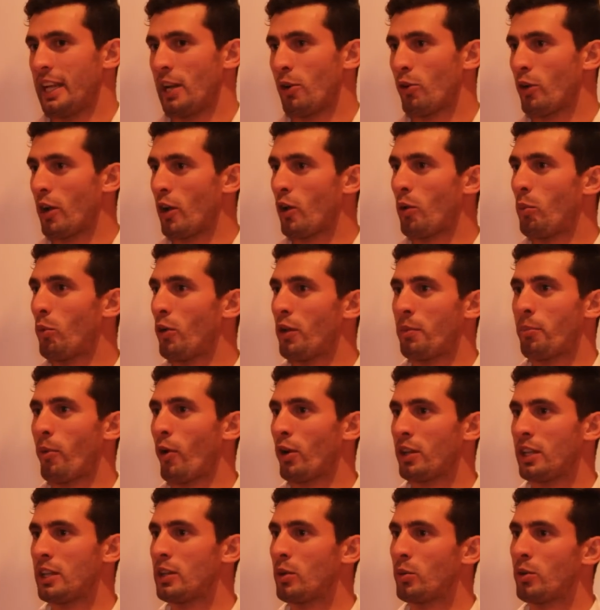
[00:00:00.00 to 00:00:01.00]
creo que como
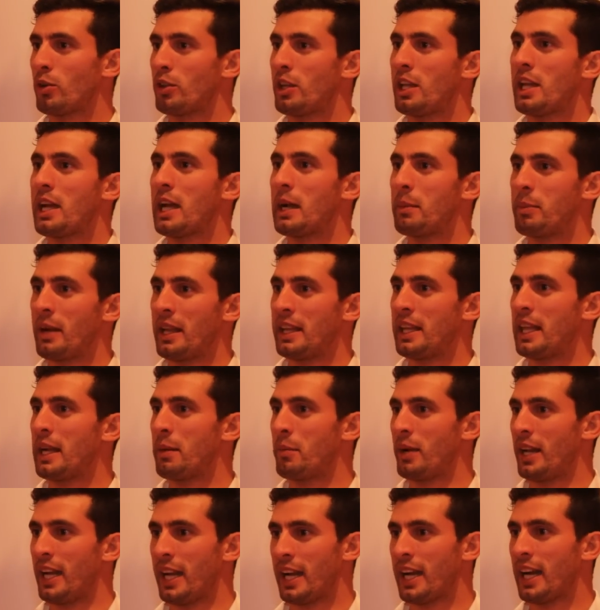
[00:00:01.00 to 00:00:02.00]
deportista uno tiene que aprender
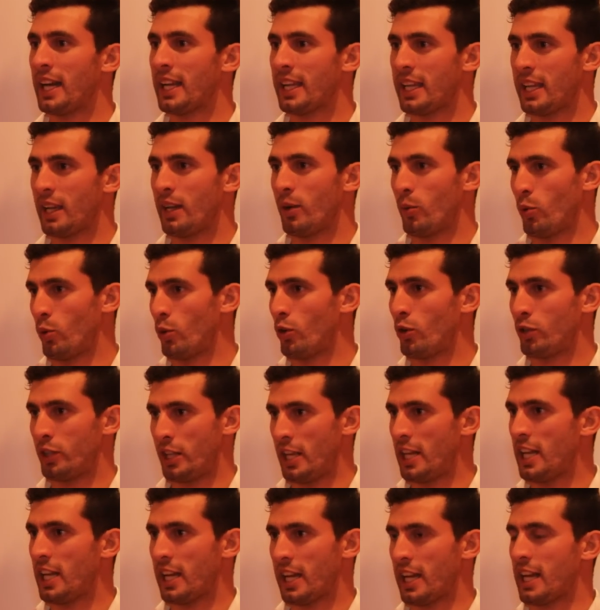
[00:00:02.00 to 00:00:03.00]
a manejar que uno
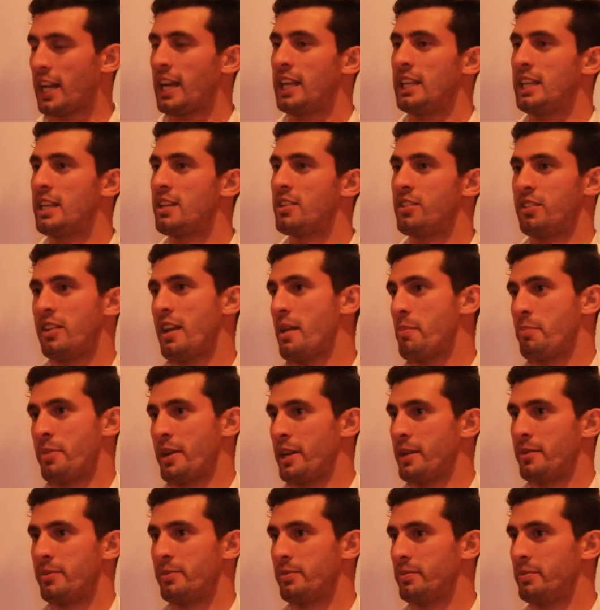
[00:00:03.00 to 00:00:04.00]
tiene que rendir
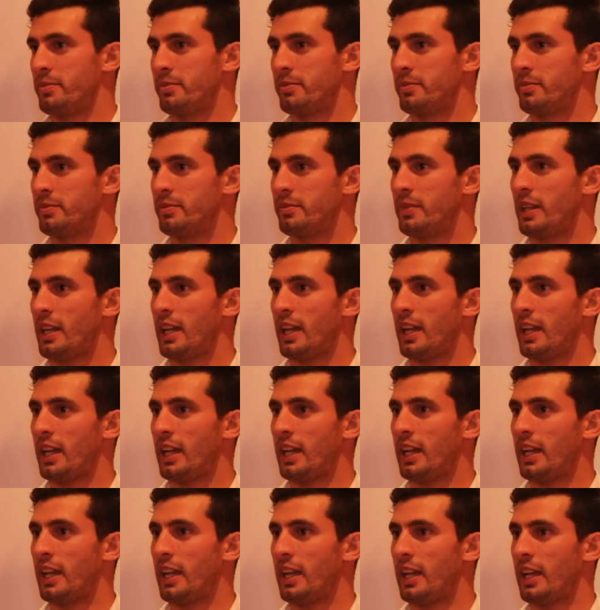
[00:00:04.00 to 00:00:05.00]
siempre,
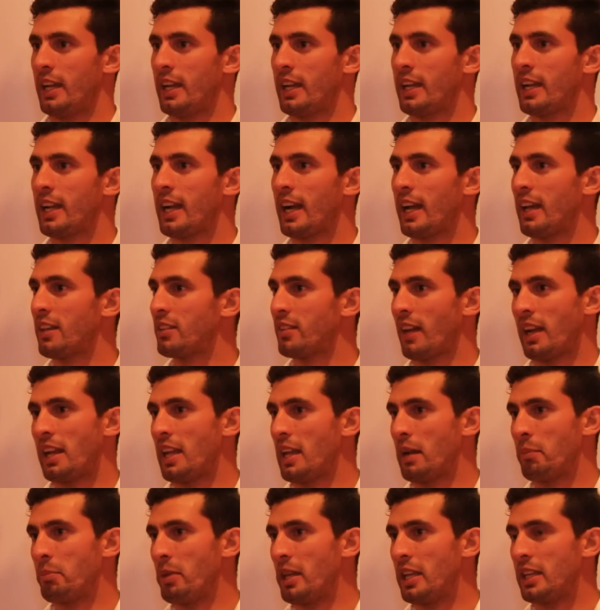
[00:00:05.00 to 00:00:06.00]
eh, en cada
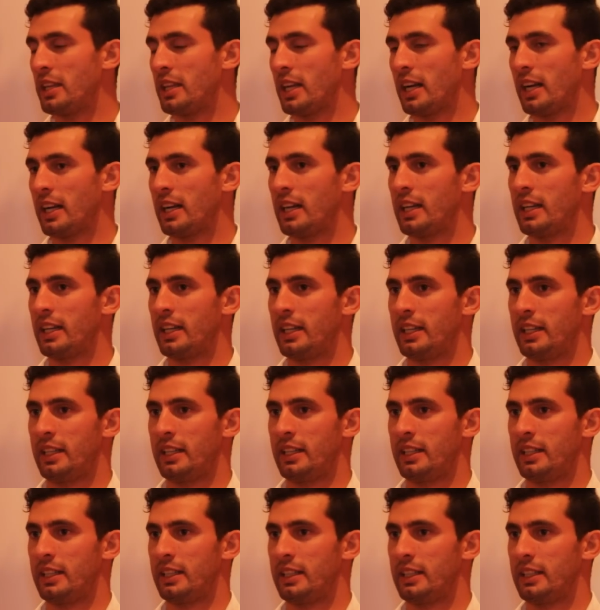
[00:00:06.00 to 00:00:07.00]
salida a pista, eh,
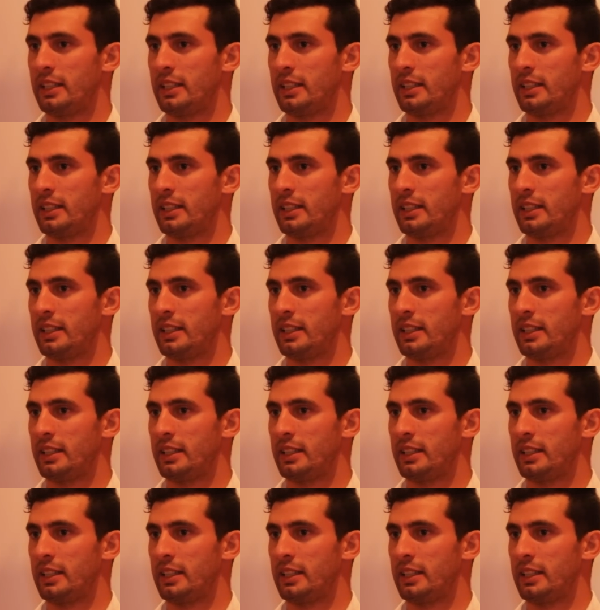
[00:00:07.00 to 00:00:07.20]
en,